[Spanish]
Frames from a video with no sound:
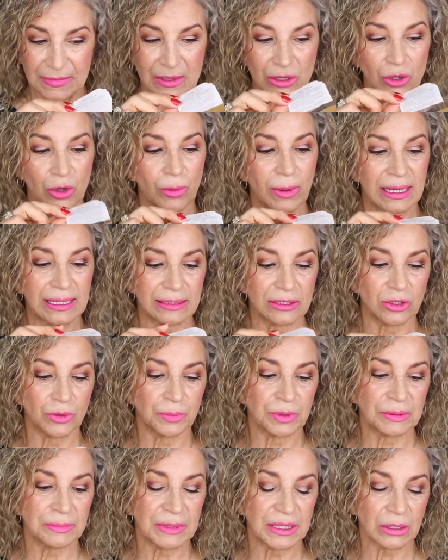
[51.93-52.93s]
lo, lo
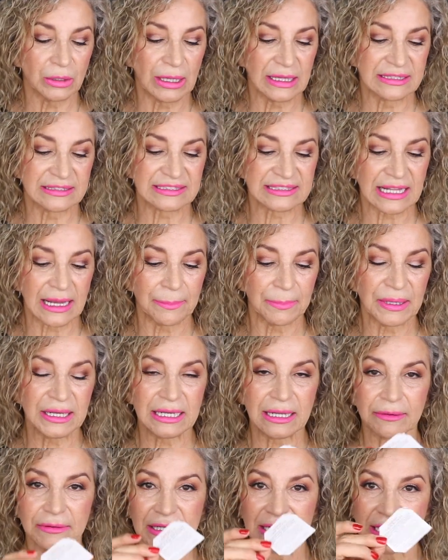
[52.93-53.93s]

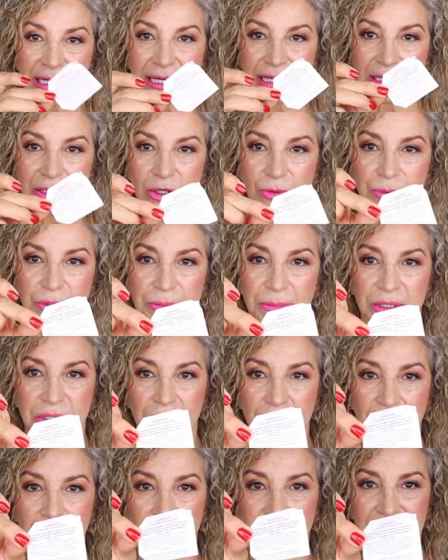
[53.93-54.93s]
destapan la vela y lo
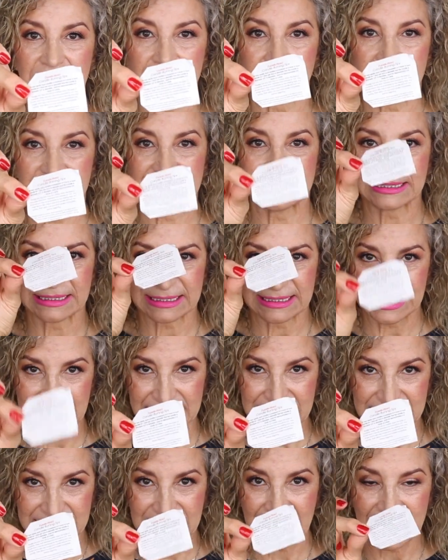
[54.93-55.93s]
primero que van a ver es
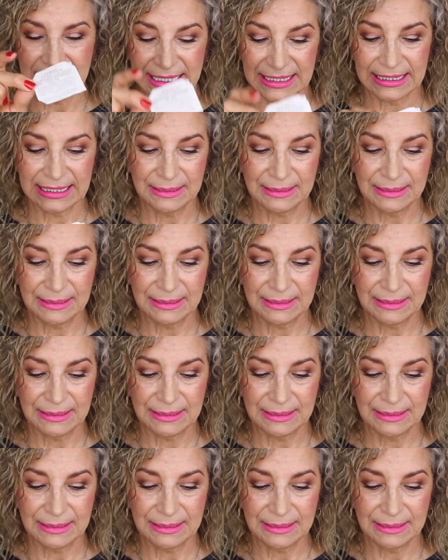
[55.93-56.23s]
esta